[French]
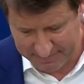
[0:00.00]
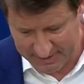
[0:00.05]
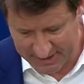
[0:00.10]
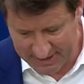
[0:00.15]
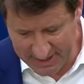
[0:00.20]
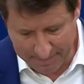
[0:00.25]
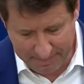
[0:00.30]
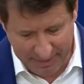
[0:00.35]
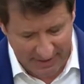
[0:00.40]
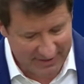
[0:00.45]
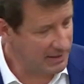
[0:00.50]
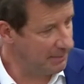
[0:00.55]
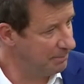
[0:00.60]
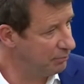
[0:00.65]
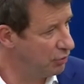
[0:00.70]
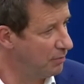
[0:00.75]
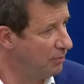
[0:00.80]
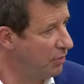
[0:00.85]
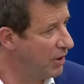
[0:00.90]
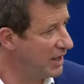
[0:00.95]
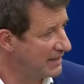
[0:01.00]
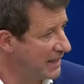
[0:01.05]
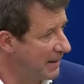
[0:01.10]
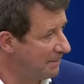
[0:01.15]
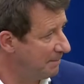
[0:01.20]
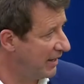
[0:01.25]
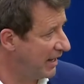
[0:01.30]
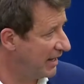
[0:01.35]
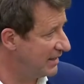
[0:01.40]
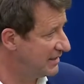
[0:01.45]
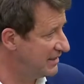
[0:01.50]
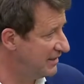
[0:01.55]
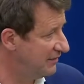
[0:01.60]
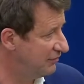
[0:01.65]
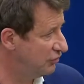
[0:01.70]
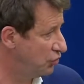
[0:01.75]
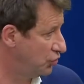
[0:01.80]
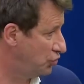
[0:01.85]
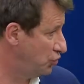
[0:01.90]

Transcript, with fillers: n'est pas simplement un impératif de